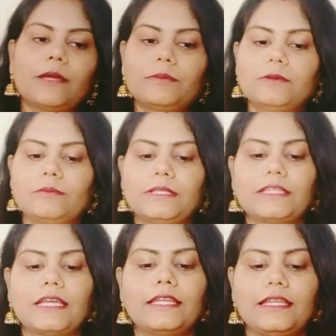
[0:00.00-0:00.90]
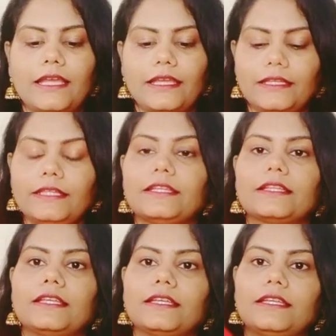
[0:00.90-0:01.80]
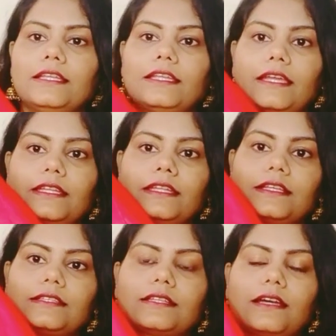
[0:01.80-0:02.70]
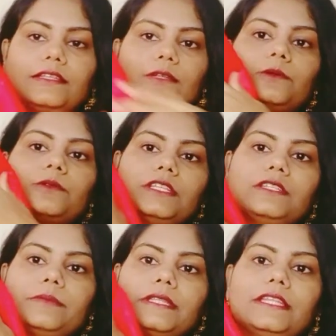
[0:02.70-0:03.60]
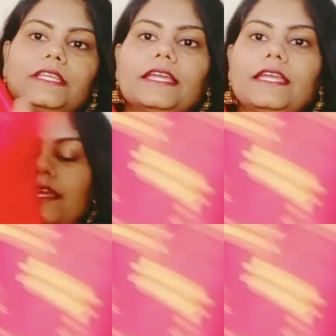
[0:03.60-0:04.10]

आपको मिलता है लाइनिंग ये देखिए लाइनिंग के साथ ही कुर्तीज़ मिलती हैं